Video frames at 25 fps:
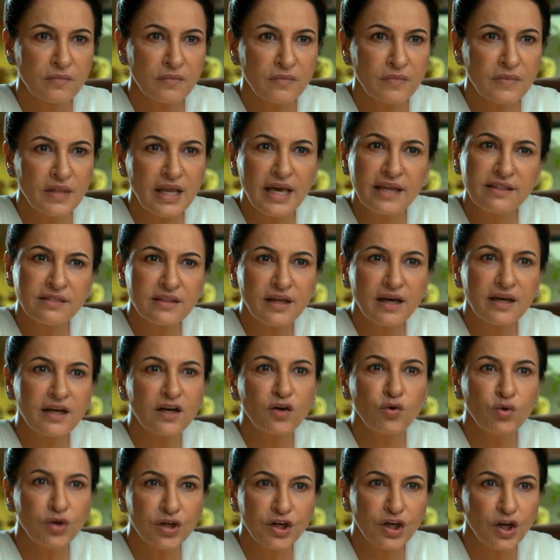Nintara
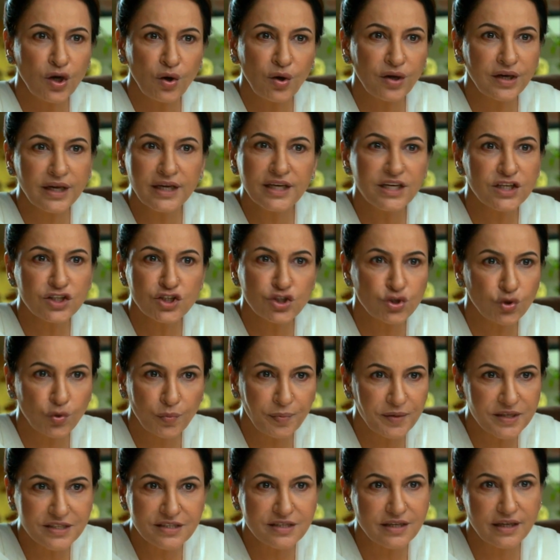n'est ni un jouet ni une
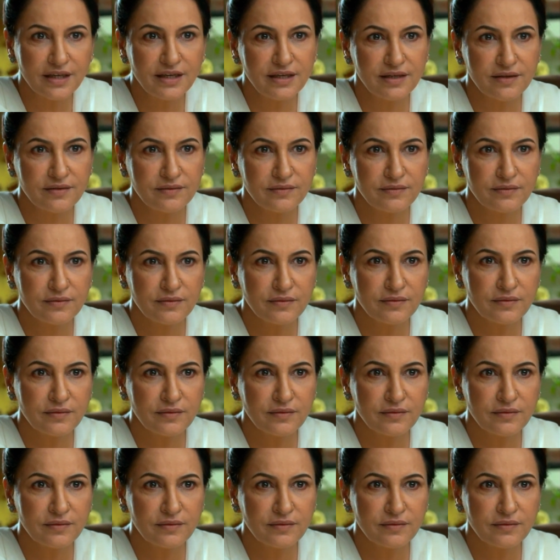pièce maîtresse.